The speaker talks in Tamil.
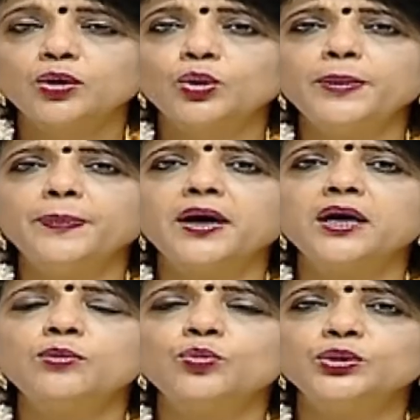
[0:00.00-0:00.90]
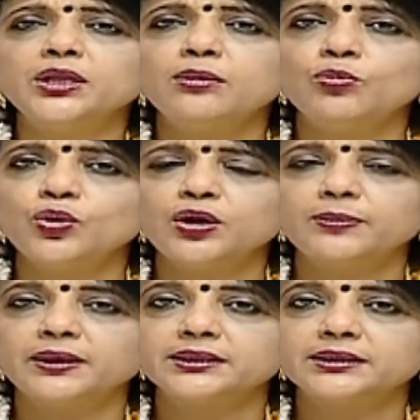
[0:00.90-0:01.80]
குறிப்பாக முதல் மூன்று
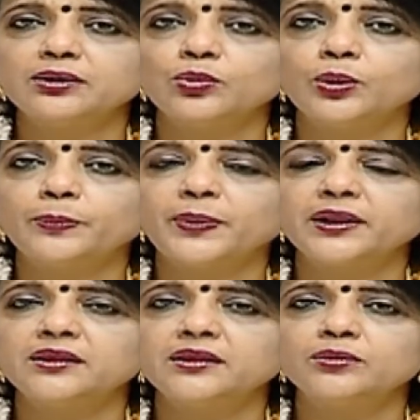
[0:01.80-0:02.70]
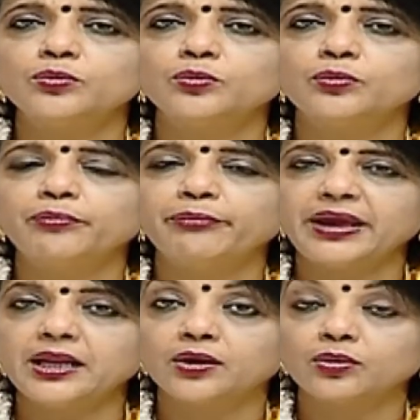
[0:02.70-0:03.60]
மாதத்தில் ஒரு பத்து
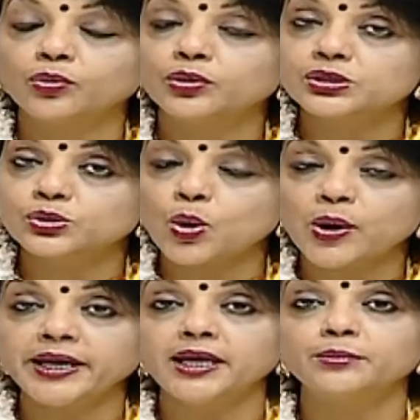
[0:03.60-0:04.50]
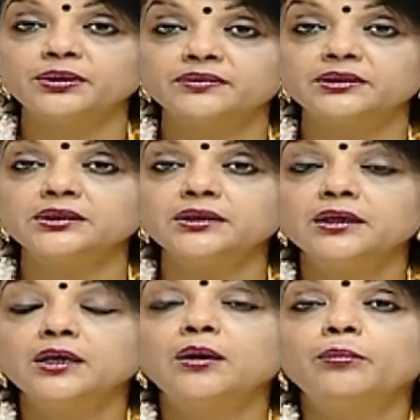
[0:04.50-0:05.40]
மேல் இருக்கணும் ஒரு சோகை என்பது வந்து
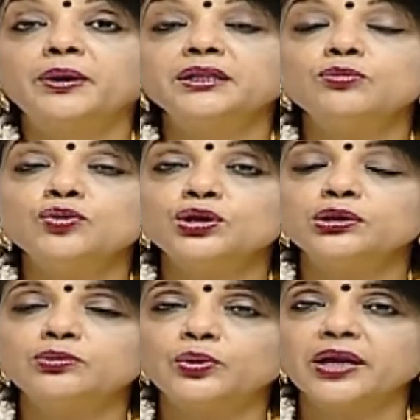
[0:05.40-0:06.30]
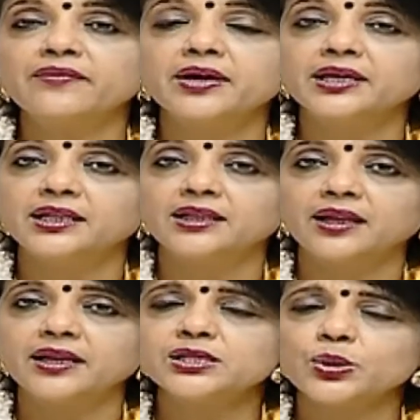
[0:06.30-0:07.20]
பதிமூன்றுக்கும் குறைவாக
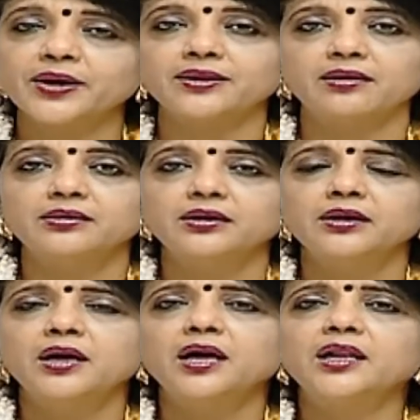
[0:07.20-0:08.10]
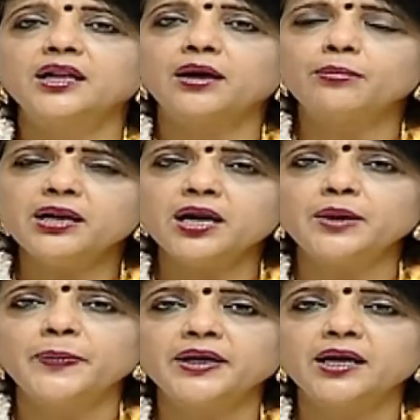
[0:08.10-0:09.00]
இருந்தாலே சோகை தான் ஆனால் நம்ம
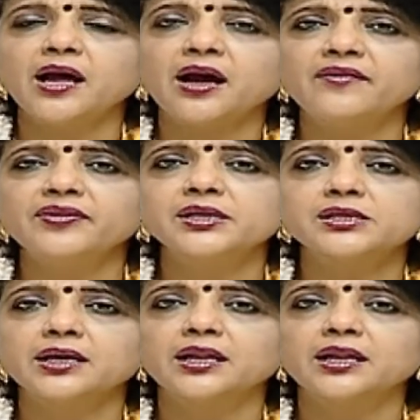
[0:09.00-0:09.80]
நாட்டு பெண்களை ஆவரேஜாக